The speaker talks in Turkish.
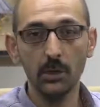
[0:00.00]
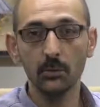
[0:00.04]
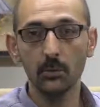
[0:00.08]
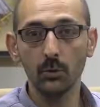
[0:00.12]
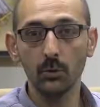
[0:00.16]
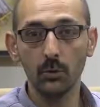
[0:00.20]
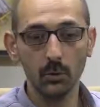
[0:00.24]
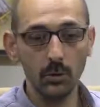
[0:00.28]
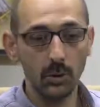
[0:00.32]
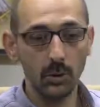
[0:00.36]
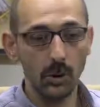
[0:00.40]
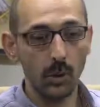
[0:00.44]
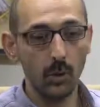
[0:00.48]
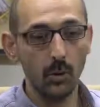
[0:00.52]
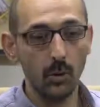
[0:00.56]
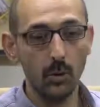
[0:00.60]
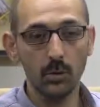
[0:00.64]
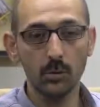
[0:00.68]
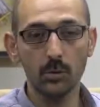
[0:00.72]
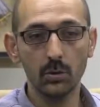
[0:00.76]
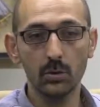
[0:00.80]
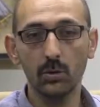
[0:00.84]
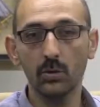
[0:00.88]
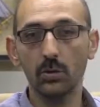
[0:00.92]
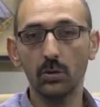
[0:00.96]
Bu
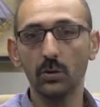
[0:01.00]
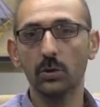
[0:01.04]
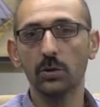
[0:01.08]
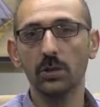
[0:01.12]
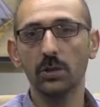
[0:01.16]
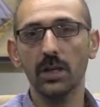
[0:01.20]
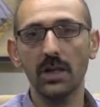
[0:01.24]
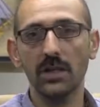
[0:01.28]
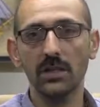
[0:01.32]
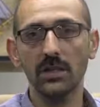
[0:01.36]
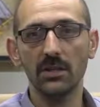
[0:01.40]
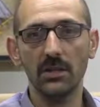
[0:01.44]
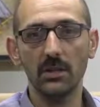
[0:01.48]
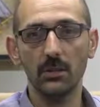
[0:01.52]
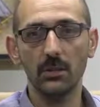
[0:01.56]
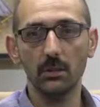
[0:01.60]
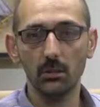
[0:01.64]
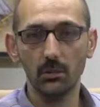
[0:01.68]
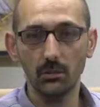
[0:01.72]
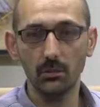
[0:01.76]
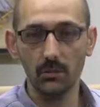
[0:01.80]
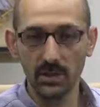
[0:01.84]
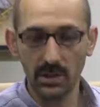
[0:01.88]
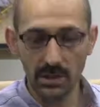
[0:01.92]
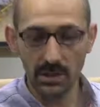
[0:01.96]
özgünlük sadece
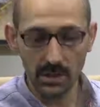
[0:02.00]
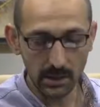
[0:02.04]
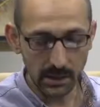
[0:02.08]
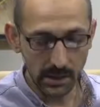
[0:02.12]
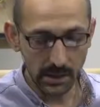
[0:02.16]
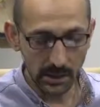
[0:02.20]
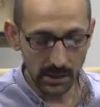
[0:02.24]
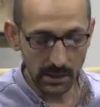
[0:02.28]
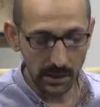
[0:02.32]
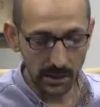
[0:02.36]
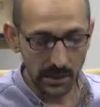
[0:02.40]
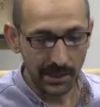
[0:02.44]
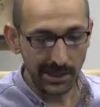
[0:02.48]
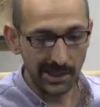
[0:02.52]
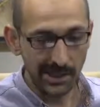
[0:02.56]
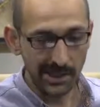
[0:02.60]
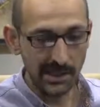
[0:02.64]
YouTube için değil,